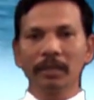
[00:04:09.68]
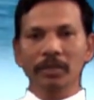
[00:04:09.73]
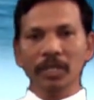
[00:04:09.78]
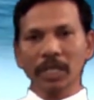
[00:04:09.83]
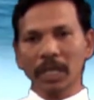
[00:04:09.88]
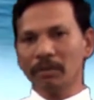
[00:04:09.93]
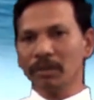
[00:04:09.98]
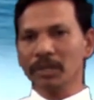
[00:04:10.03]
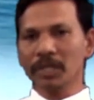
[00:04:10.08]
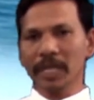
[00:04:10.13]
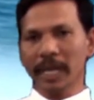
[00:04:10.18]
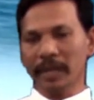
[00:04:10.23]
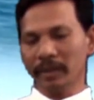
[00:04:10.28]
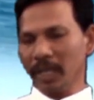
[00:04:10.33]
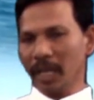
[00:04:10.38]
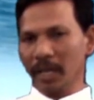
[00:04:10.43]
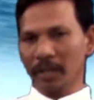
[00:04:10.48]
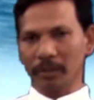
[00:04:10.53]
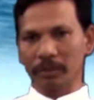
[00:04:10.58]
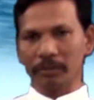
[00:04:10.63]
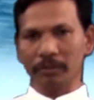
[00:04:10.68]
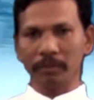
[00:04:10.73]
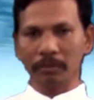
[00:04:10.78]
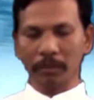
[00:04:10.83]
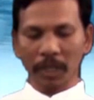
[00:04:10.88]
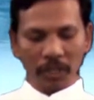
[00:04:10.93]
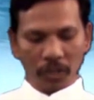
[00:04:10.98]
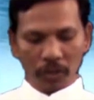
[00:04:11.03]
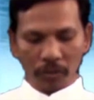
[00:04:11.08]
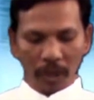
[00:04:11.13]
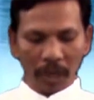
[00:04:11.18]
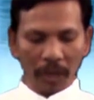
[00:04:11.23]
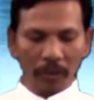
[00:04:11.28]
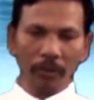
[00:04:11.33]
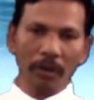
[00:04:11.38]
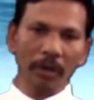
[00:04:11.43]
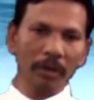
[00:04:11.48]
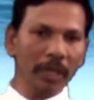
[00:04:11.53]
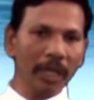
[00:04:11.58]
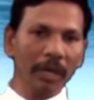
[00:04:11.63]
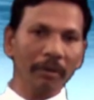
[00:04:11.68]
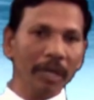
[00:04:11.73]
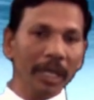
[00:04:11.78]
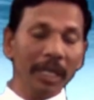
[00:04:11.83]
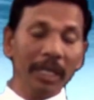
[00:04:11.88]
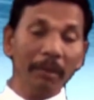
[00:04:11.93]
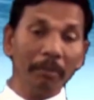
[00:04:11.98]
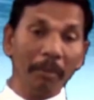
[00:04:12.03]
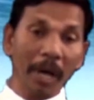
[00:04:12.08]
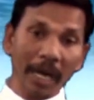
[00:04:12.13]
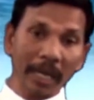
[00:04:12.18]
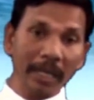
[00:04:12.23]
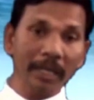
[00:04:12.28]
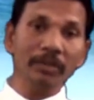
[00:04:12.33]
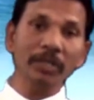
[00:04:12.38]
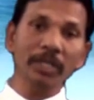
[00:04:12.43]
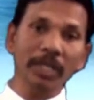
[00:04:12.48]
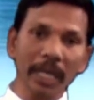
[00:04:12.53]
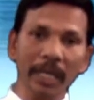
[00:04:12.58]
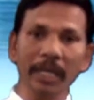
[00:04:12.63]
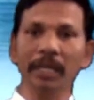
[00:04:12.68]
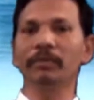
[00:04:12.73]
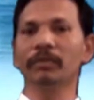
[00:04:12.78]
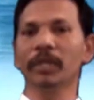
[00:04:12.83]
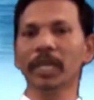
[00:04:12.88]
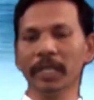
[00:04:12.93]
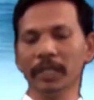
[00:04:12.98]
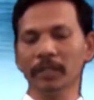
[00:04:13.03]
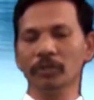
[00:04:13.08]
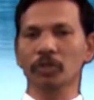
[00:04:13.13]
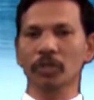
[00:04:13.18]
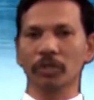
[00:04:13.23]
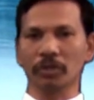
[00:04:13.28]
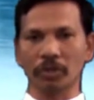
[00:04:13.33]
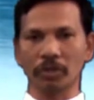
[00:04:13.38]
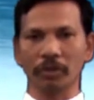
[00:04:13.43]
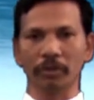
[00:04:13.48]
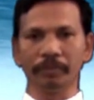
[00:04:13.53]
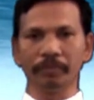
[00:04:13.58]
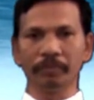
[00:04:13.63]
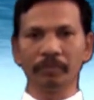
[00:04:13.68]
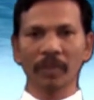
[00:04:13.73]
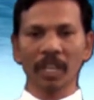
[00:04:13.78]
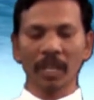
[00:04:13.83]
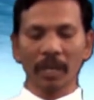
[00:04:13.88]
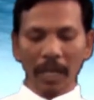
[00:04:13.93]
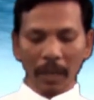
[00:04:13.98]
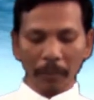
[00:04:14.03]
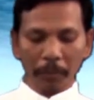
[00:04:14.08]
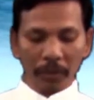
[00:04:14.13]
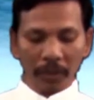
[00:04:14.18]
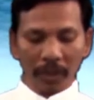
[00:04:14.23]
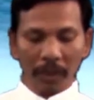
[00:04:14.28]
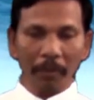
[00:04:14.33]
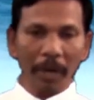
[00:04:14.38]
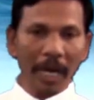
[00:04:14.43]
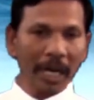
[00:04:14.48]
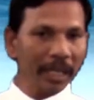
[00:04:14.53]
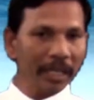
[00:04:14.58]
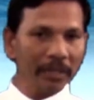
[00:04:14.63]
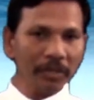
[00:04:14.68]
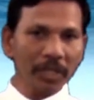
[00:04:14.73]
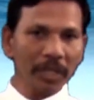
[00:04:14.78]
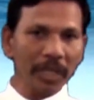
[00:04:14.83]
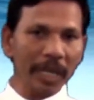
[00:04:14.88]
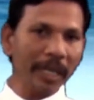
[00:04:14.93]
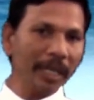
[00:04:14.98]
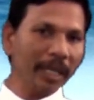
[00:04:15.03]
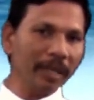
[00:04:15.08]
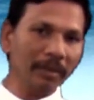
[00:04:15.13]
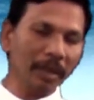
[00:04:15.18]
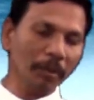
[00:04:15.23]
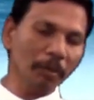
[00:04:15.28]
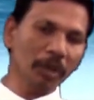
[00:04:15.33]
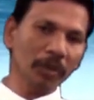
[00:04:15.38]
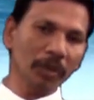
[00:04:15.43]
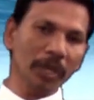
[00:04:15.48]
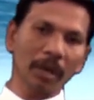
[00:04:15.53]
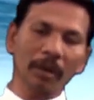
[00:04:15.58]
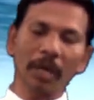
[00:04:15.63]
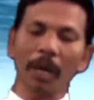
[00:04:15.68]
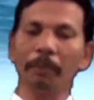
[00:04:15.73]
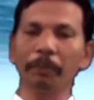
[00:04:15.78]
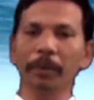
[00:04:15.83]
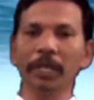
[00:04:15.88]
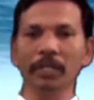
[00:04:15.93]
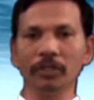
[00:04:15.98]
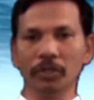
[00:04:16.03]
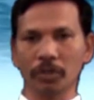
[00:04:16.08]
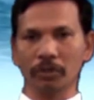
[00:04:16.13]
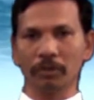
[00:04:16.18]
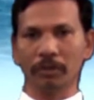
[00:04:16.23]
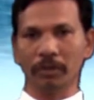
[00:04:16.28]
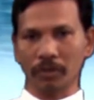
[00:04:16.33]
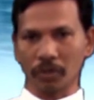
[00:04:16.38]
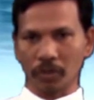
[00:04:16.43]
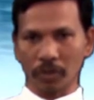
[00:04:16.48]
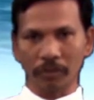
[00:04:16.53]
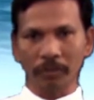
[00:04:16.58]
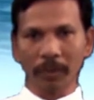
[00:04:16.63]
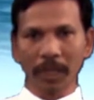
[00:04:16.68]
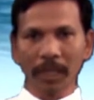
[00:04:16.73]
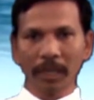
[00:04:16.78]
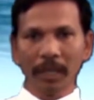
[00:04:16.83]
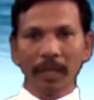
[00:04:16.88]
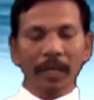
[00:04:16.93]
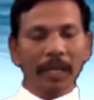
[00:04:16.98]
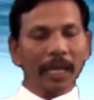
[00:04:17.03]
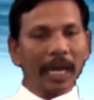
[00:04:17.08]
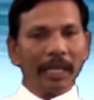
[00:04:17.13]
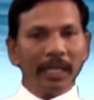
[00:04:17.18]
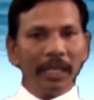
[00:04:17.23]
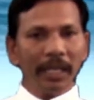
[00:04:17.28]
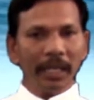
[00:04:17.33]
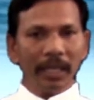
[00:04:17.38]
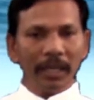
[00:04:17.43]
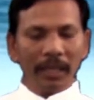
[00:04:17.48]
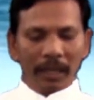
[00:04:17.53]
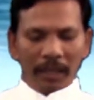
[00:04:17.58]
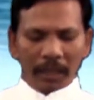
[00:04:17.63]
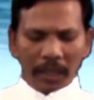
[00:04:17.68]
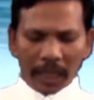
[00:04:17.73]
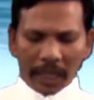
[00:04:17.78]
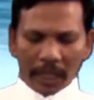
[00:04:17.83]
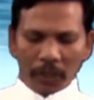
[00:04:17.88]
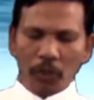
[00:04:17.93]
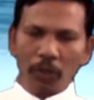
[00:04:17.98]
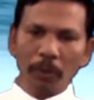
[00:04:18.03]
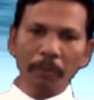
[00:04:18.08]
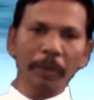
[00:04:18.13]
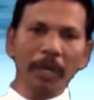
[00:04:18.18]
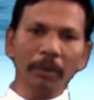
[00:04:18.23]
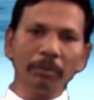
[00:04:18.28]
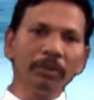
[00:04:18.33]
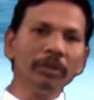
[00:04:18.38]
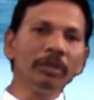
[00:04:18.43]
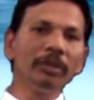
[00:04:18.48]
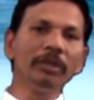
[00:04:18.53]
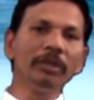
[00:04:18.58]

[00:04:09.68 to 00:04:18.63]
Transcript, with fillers: సర్వసాధారణం మంచివారి కొరకు ఎవరైనా మరణించడానికి తెగించవచ్చు లేకపోతే మరణించడానికి తమను తాను అప్పగించుకోవచ్చు కానీ యేసు ప్రభు